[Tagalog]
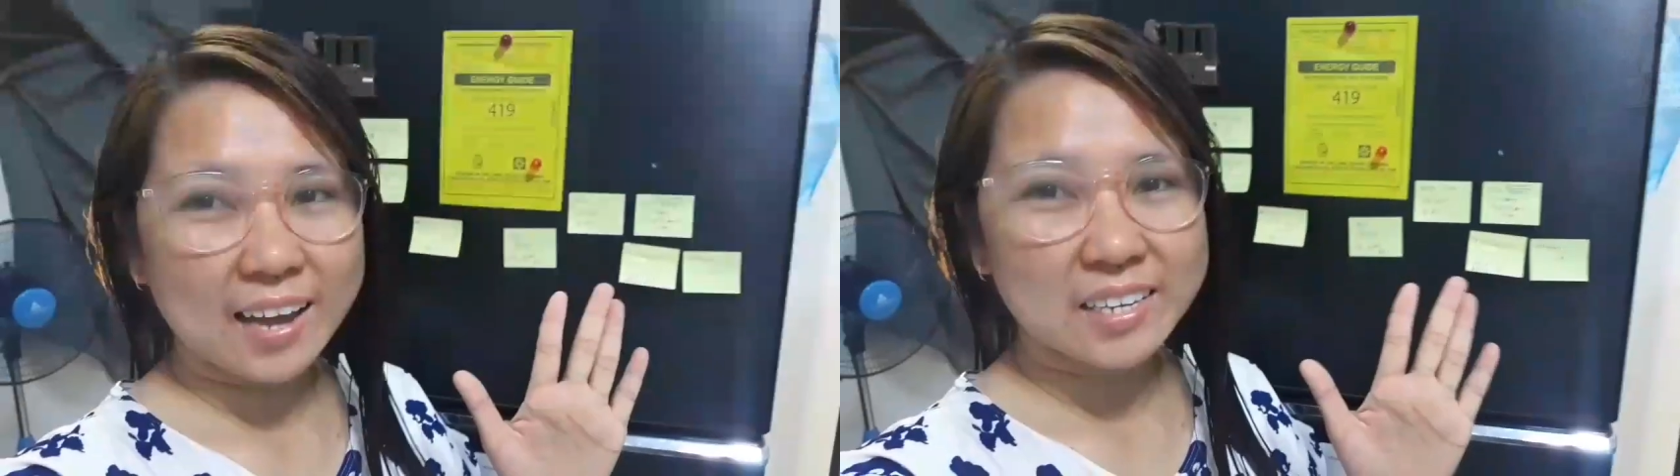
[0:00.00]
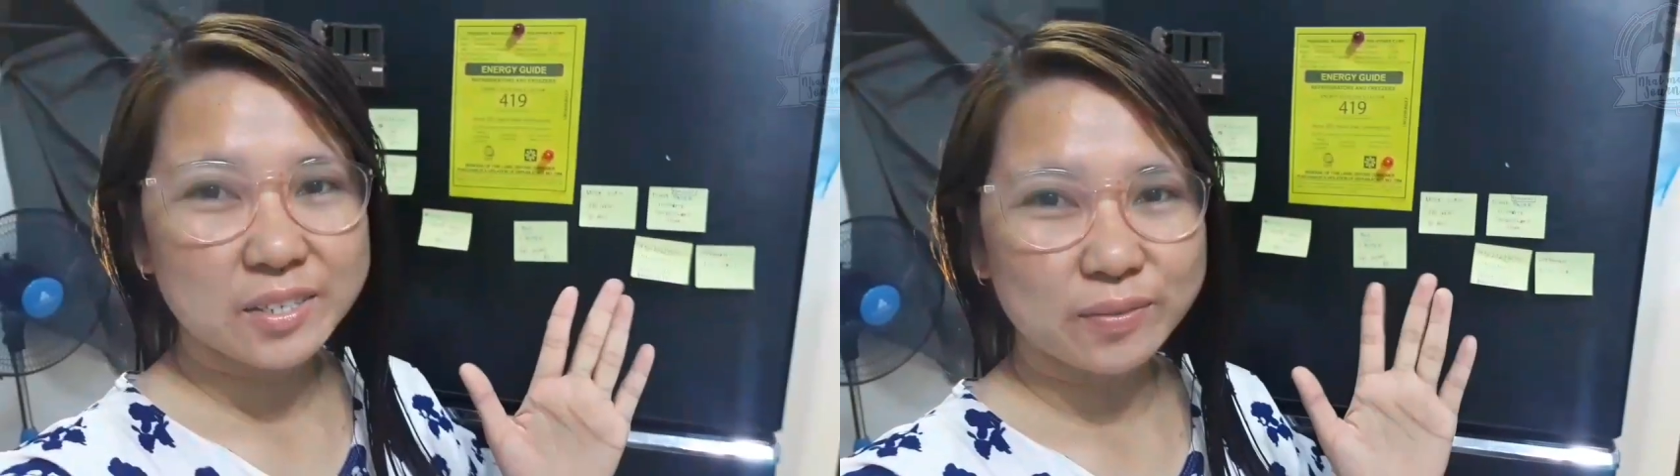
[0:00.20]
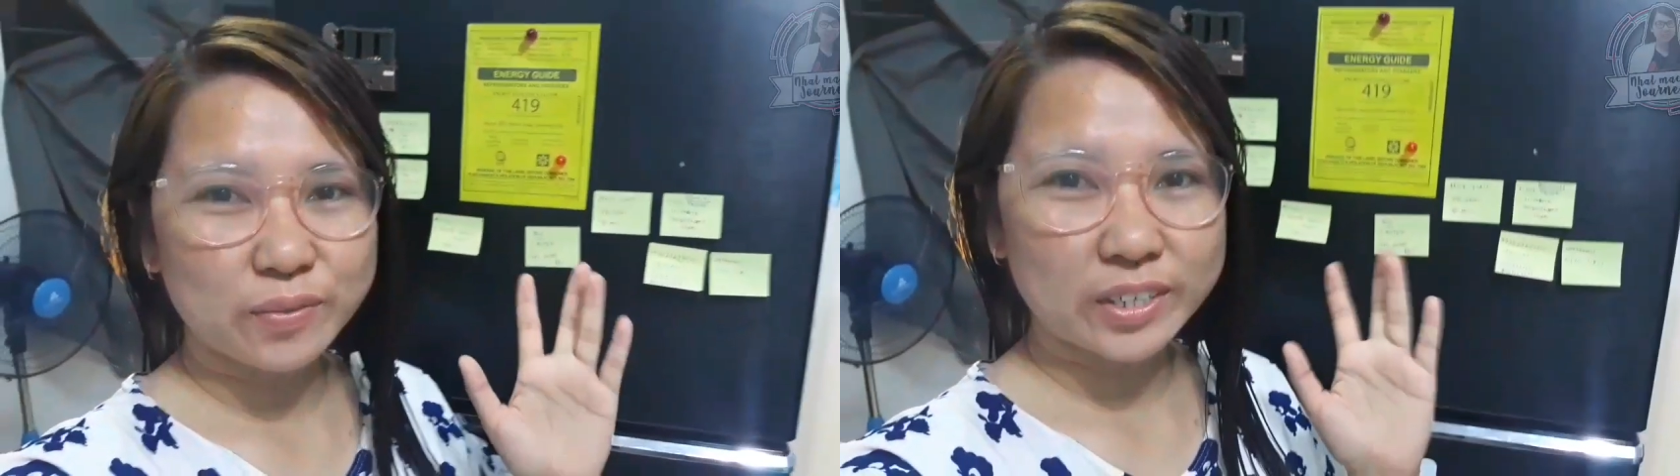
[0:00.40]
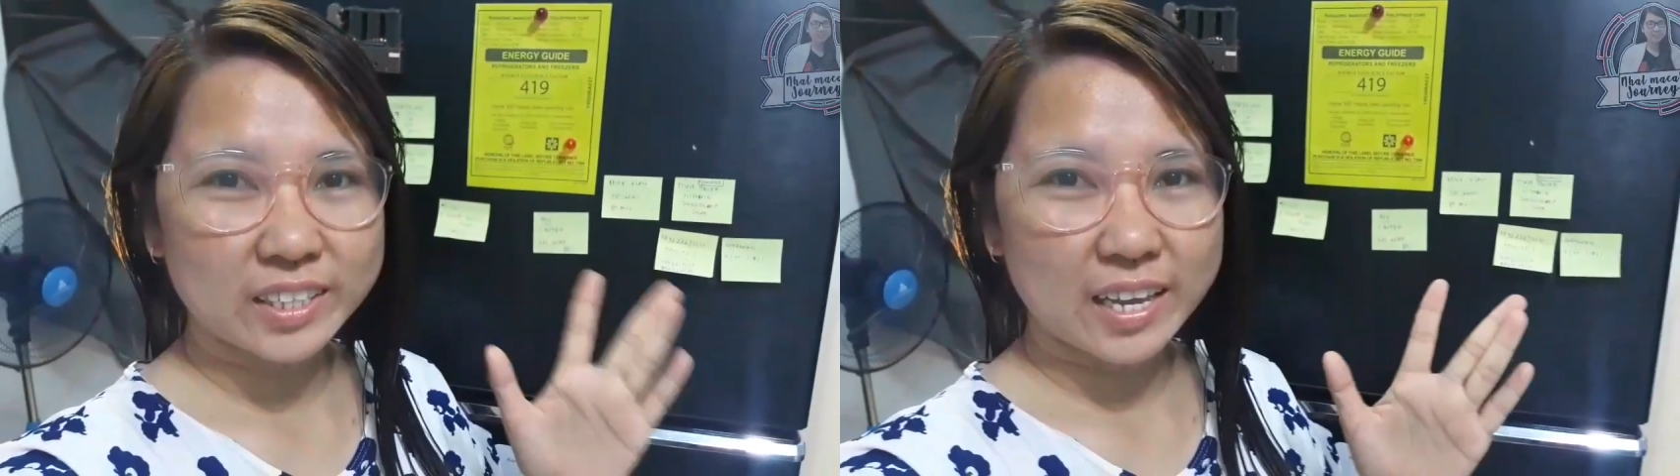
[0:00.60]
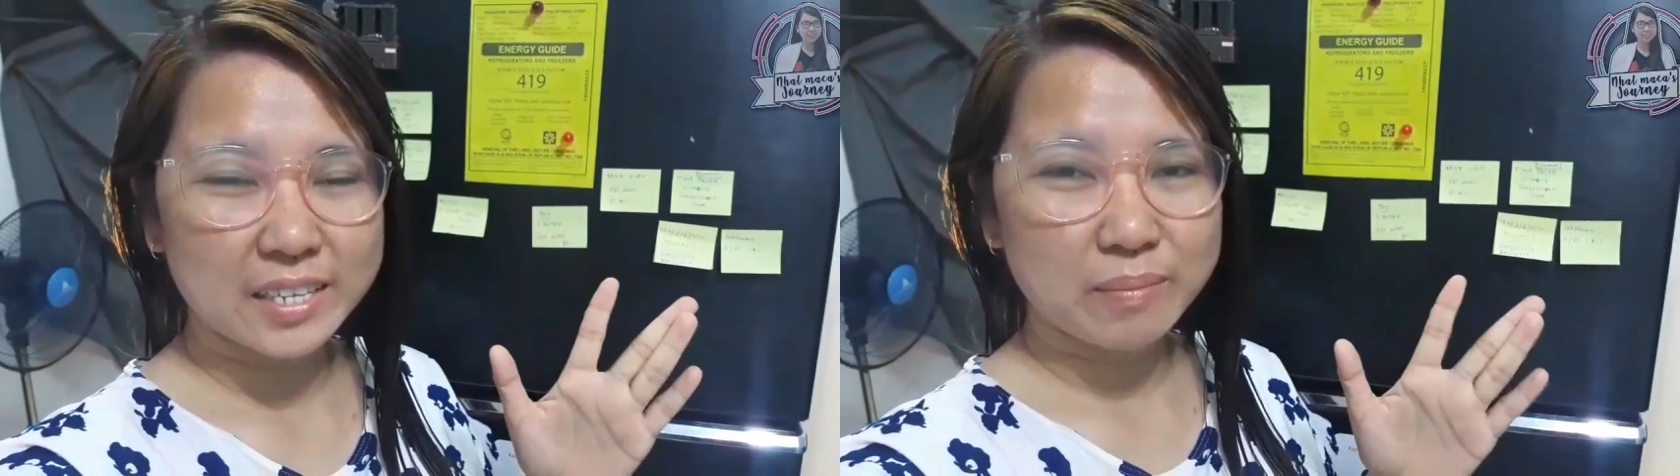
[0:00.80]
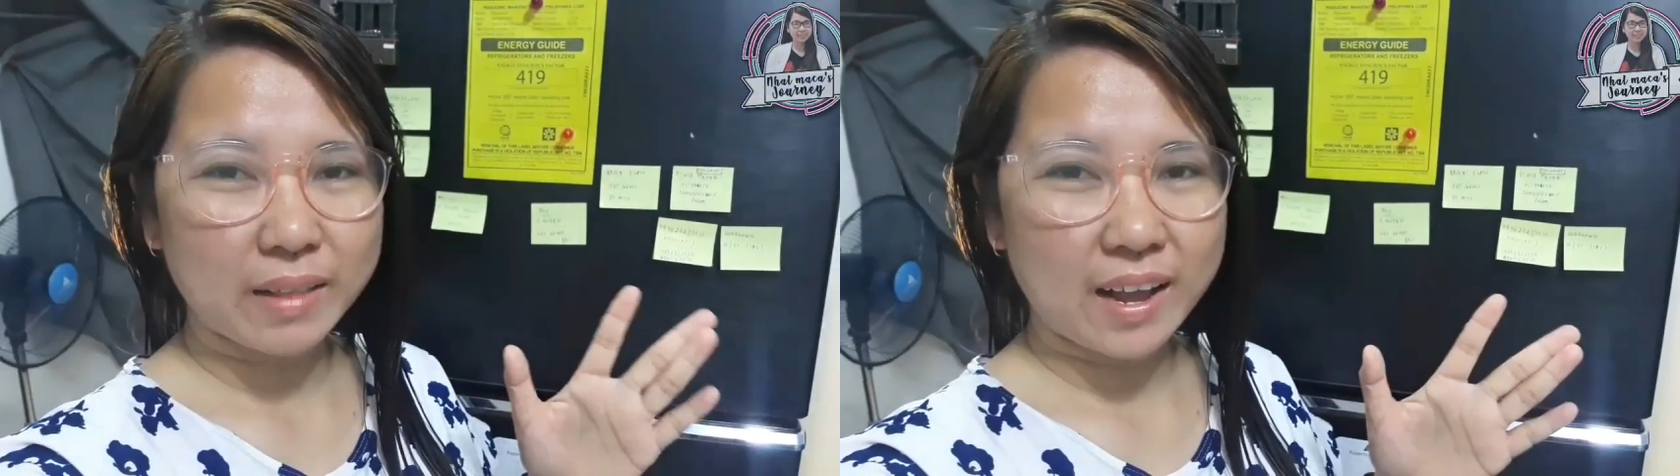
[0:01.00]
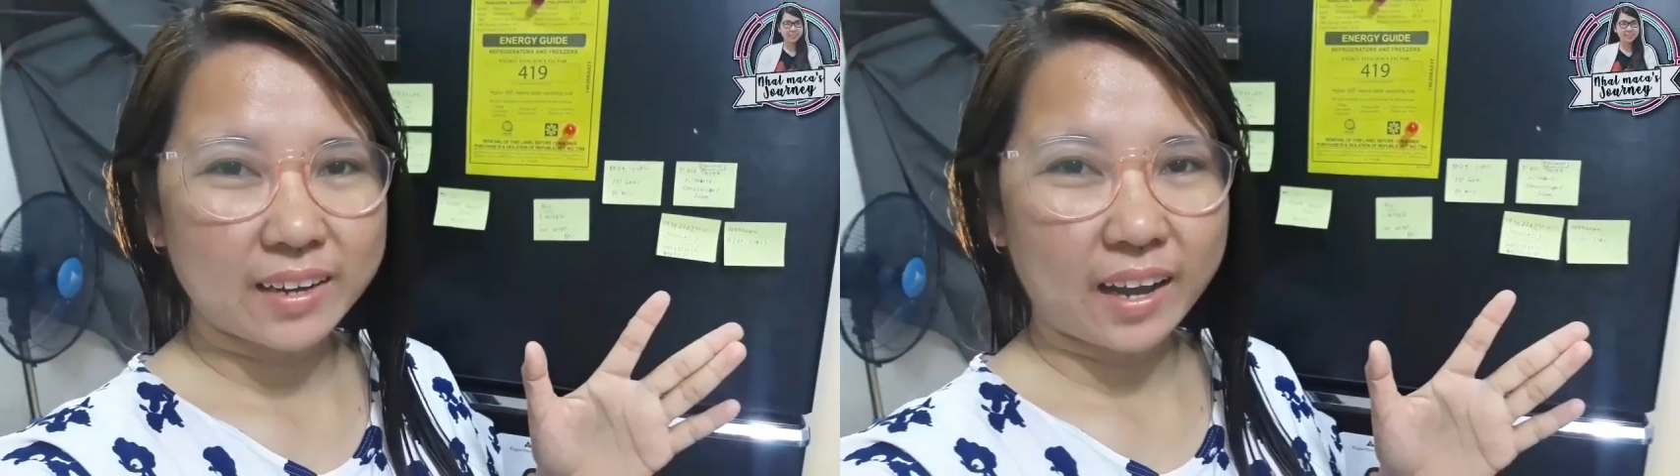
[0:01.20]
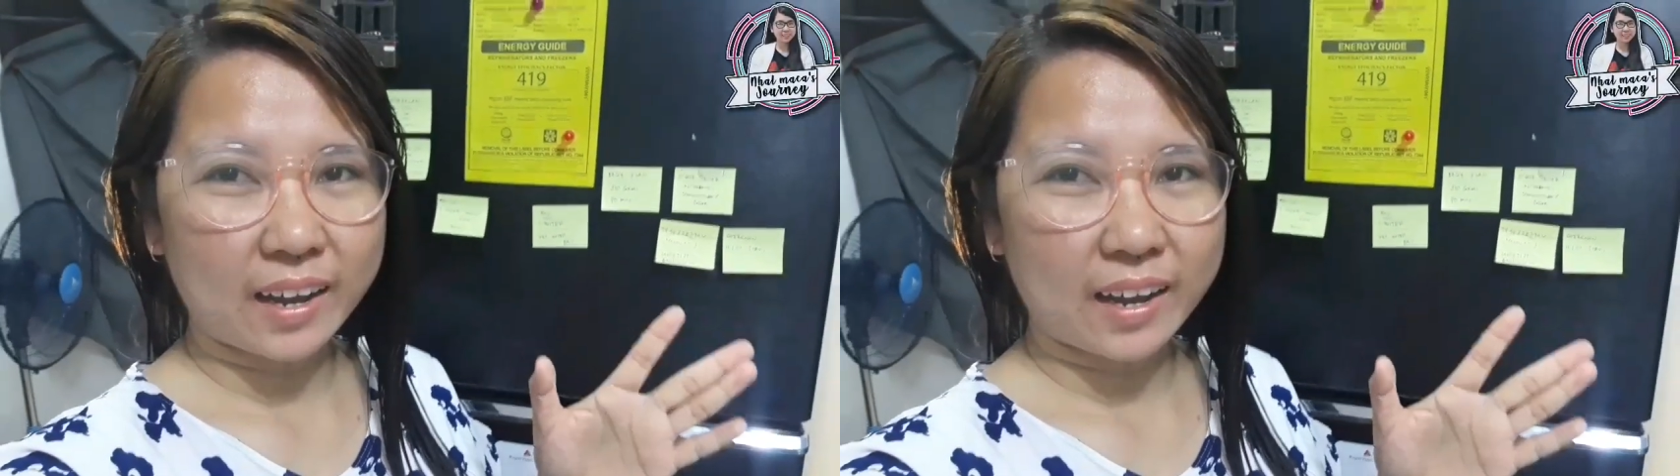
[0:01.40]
guys, for today's vlog